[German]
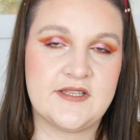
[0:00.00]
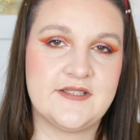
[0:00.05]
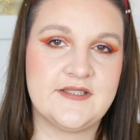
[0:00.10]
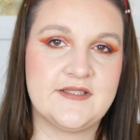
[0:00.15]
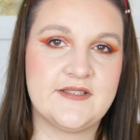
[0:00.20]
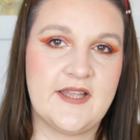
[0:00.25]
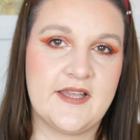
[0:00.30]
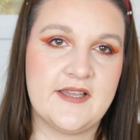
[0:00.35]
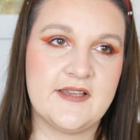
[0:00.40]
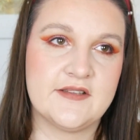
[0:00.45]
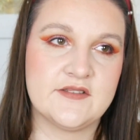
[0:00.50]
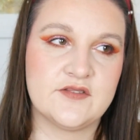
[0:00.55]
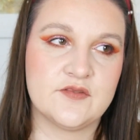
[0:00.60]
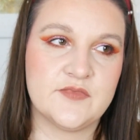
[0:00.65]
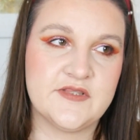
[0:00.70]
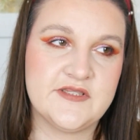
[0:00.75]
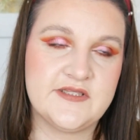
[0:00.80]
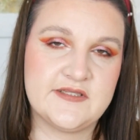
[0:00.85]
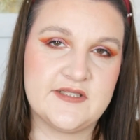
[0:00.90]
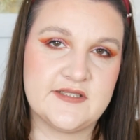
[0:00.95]
Ich denke so ein
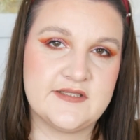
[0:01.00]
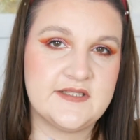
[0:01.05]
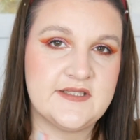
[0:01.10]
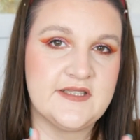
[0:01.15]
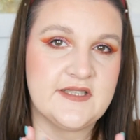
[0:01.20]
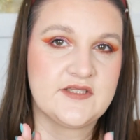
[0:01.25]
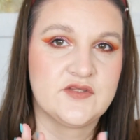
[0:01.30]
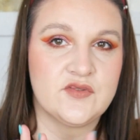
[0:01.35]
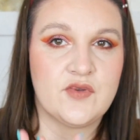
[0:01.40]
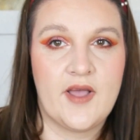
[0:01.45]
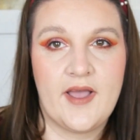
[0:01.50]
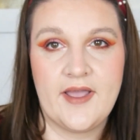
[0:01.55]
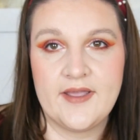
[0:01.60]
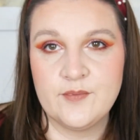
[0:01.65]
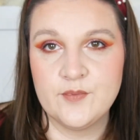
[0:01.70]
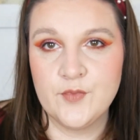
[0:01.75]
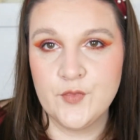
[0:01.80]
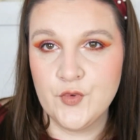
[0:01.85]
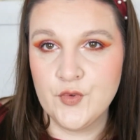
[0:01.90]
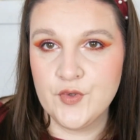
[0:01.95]
bisschen, dass ich jetzt so
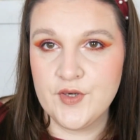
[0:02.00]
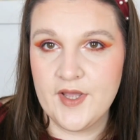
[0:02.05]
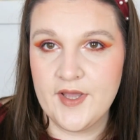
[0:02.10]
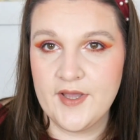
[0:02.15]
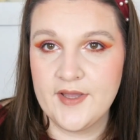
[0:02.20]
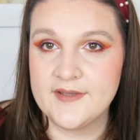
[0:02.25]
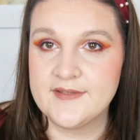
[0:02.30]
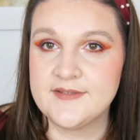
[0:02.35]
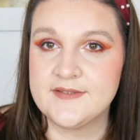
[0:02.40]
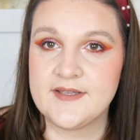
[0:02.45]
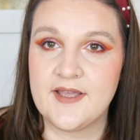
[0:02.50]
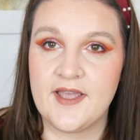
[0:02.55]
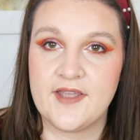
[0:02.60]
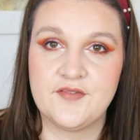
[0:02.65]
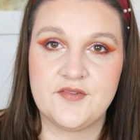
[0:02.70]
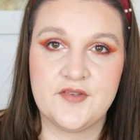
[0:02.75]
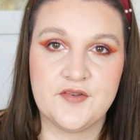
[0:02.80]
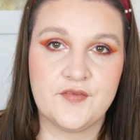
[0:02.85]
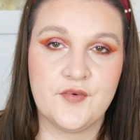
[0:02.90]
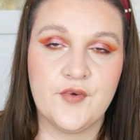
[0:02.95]
einen Monat, drei,
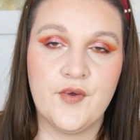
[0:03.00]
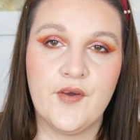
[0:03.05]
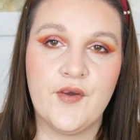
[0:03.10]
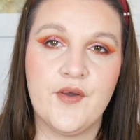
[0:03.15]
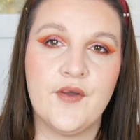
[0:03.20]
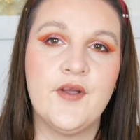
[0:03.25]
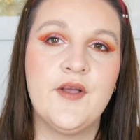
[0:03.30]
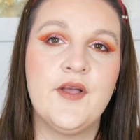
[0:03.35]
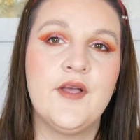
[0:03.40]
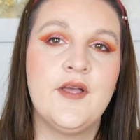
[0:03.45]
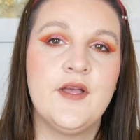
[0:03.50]
vier Wochen